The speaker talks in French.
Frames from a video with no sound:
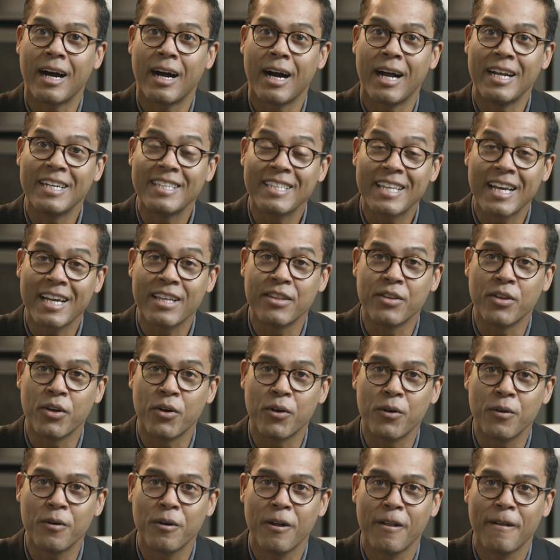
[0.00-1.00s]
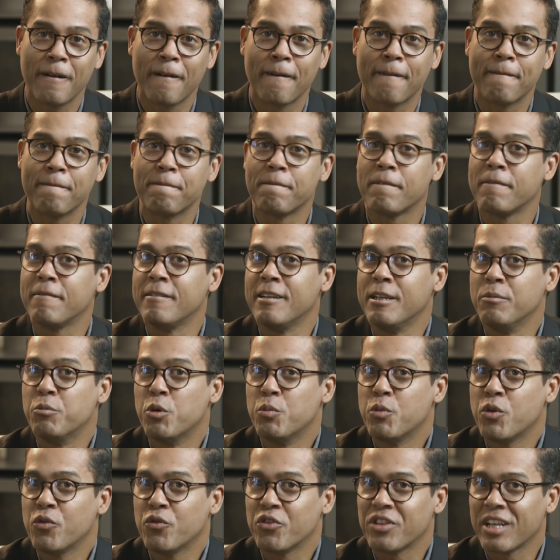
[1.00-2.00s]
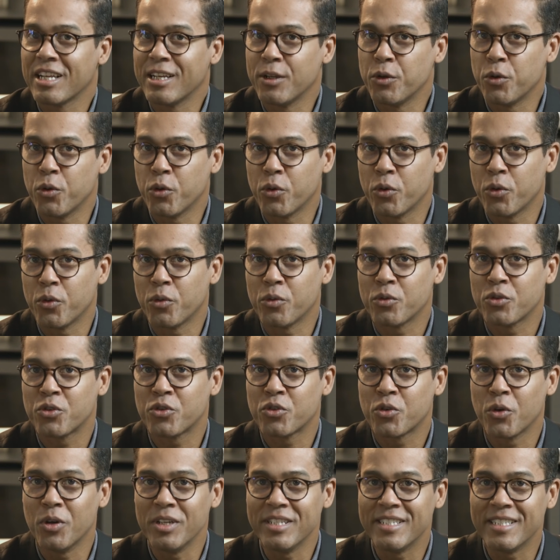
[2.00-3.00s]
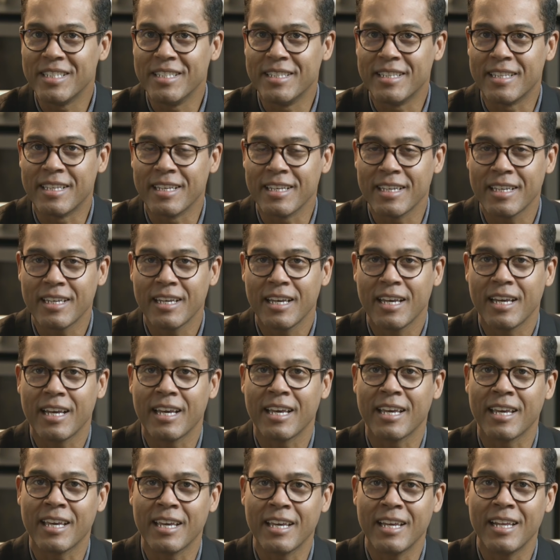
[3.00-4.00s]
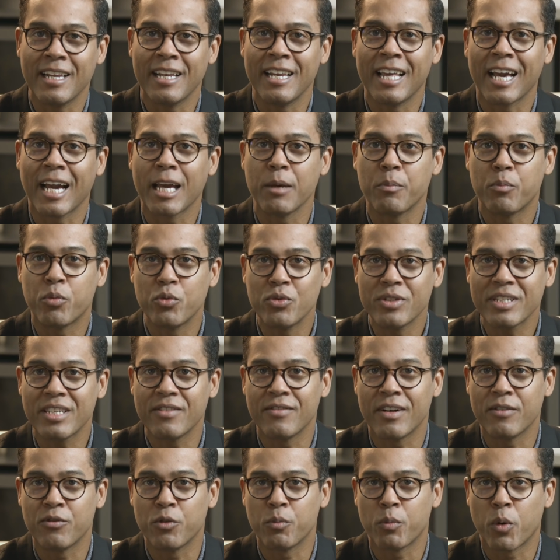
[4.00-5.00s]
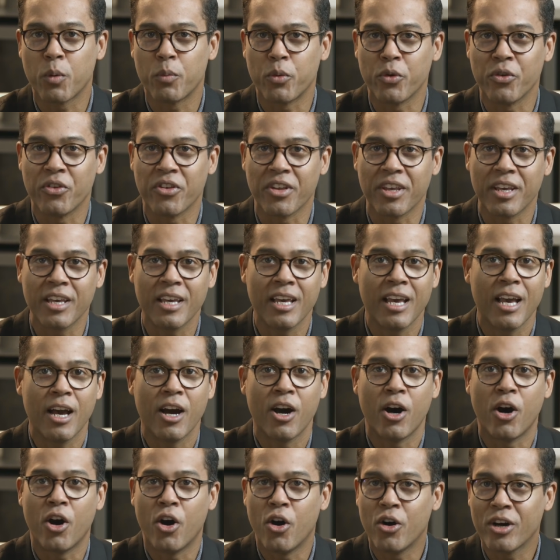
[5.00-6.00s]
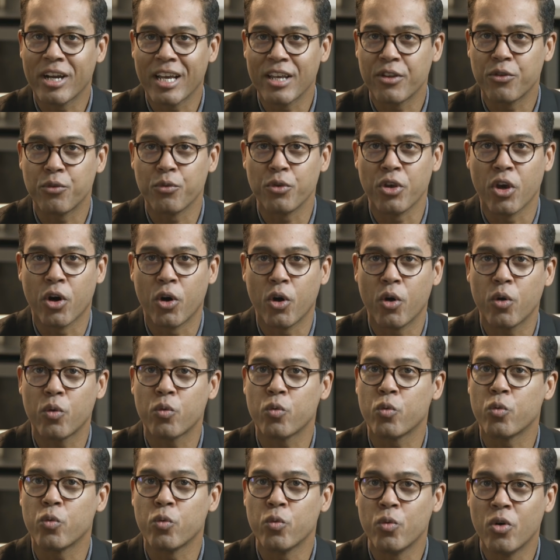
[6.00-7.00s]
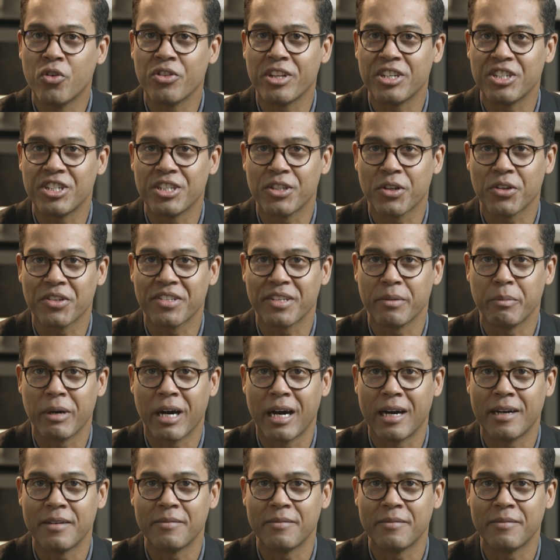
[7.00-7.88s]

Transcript: alternant les moments où vous allez le solliciter et les réponses qu'il va vous proposer en gazouillant ou en agitant ses bras.